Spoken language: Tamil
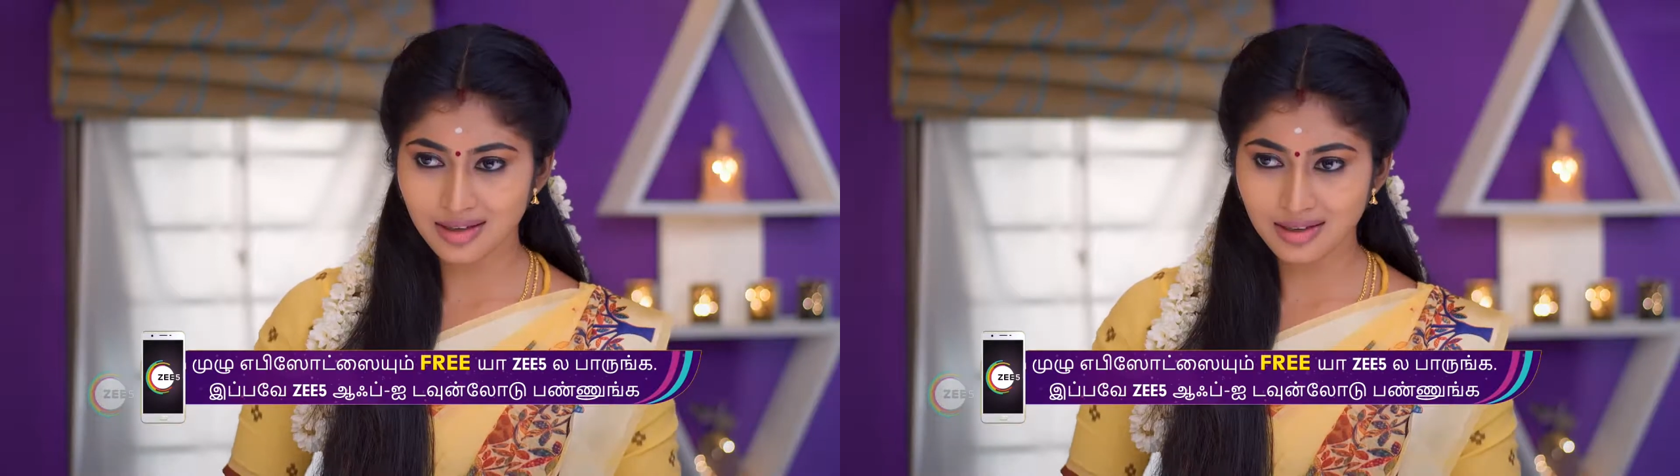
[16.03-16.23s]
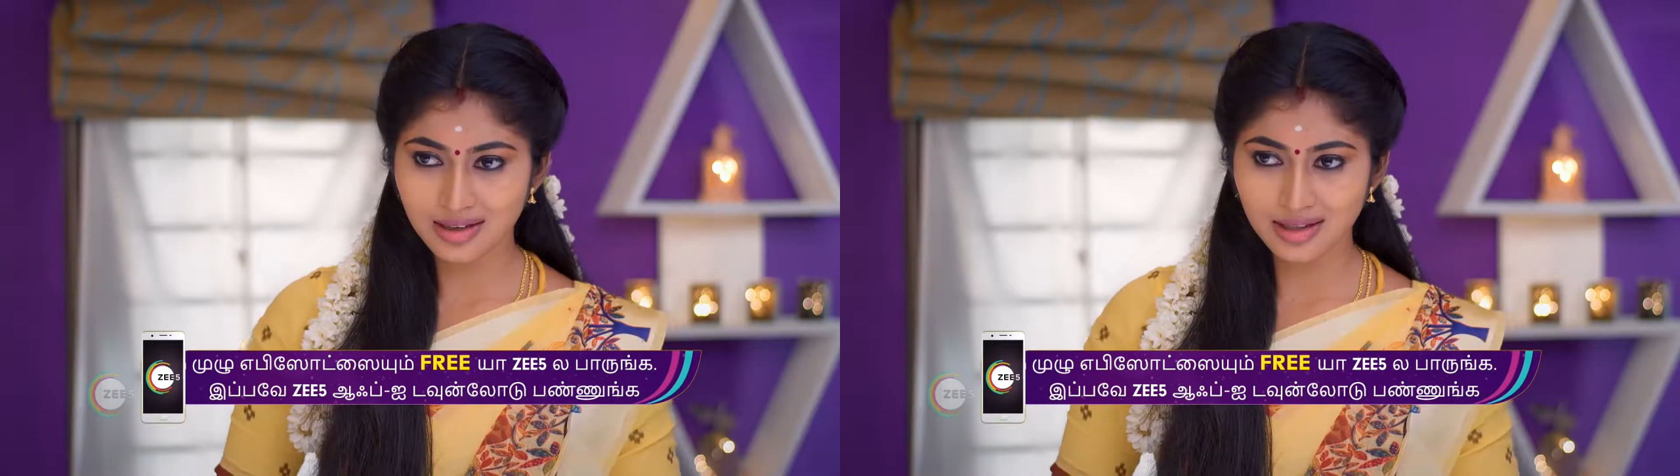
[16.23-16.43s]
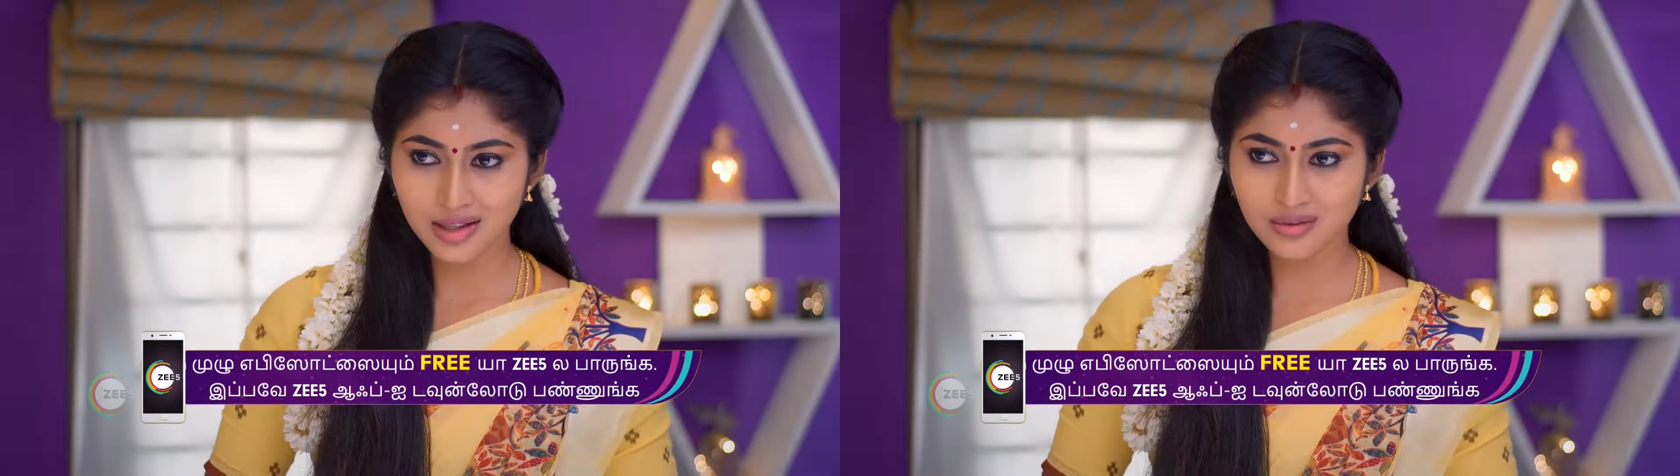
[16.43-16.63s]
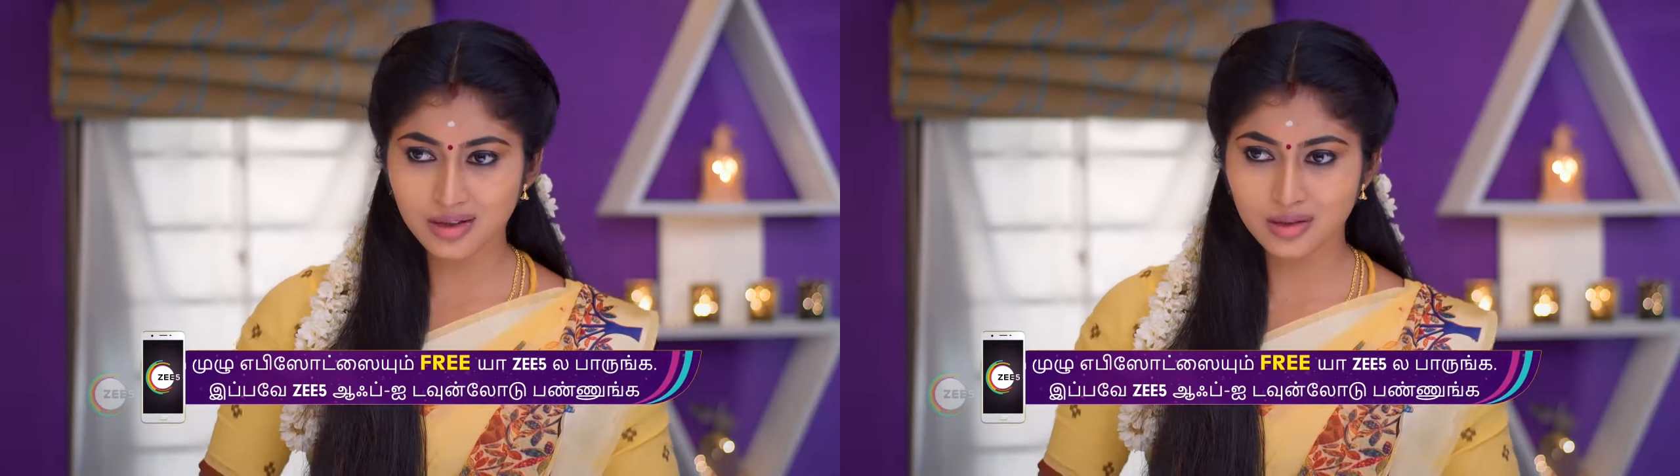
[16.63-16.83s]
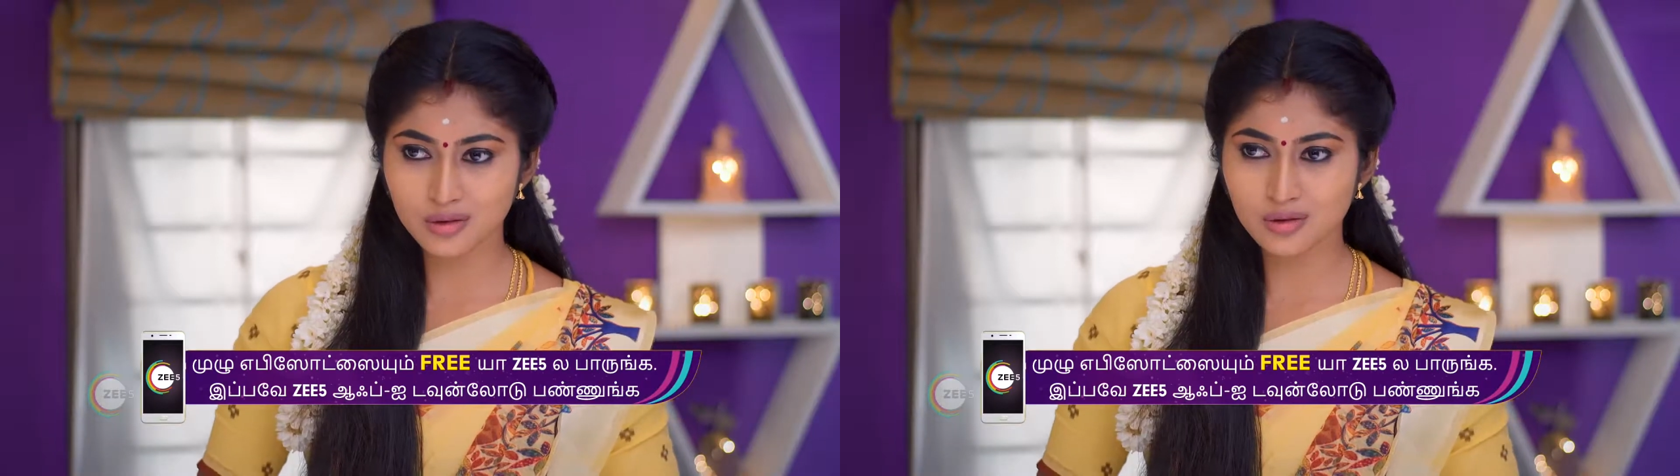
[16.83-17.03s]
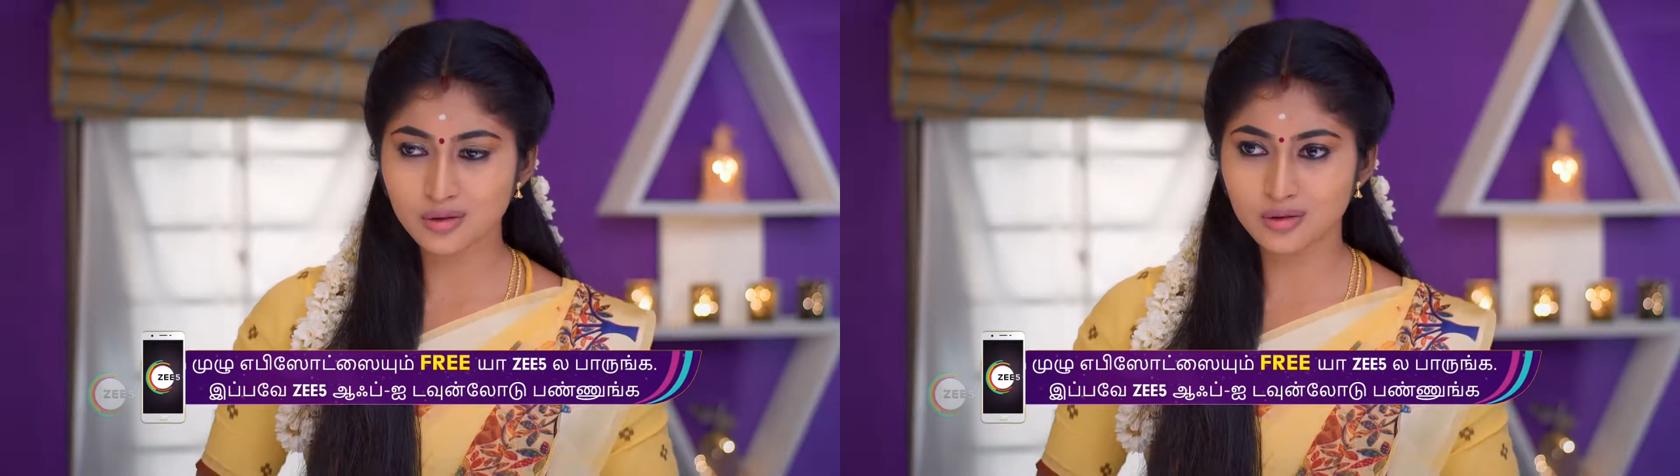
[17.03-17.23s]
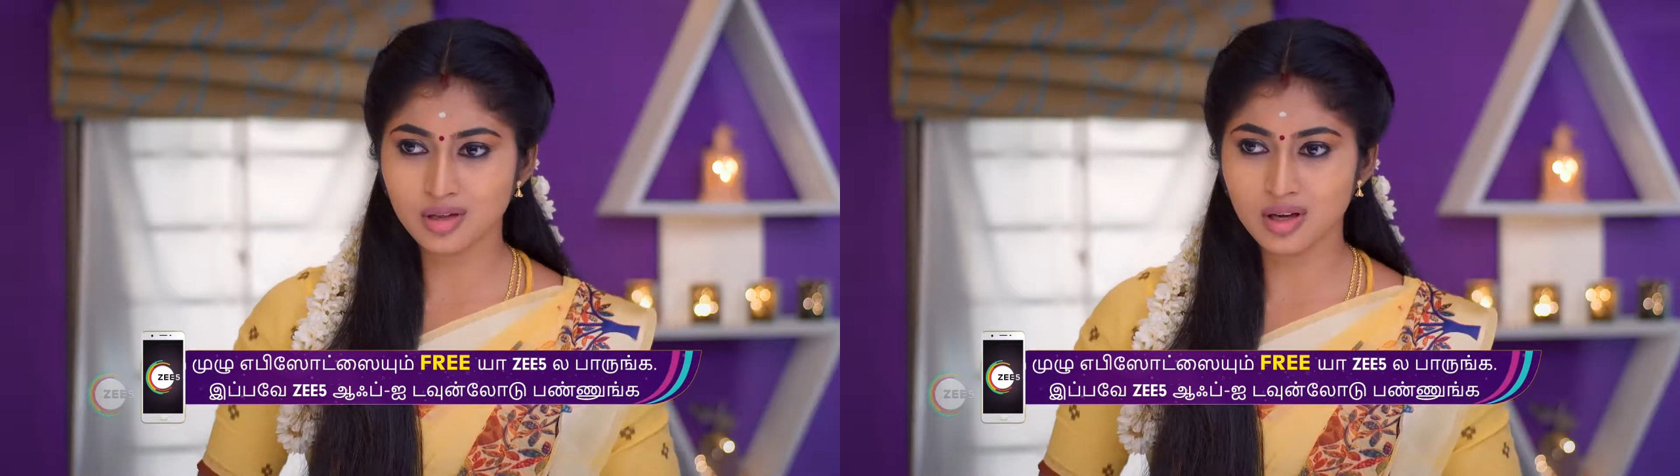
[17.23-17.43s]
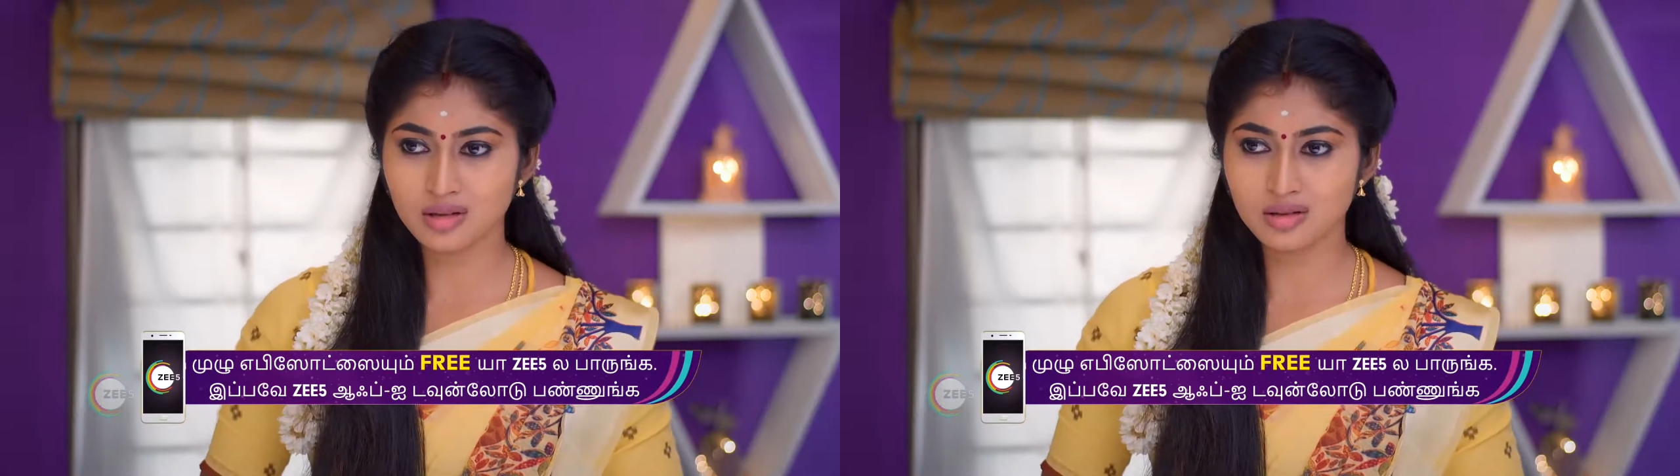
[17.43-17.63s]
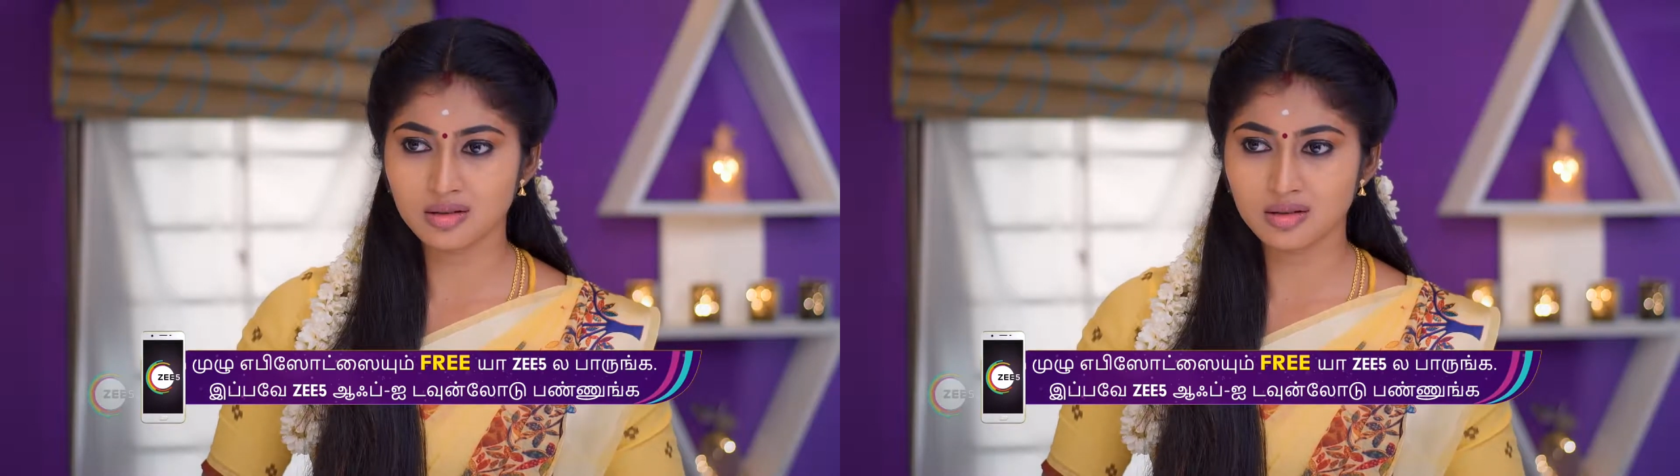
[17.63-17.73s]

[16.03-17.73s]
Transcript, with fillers: எல்லாம் எடுத்து வைக்க சொன்னாங்க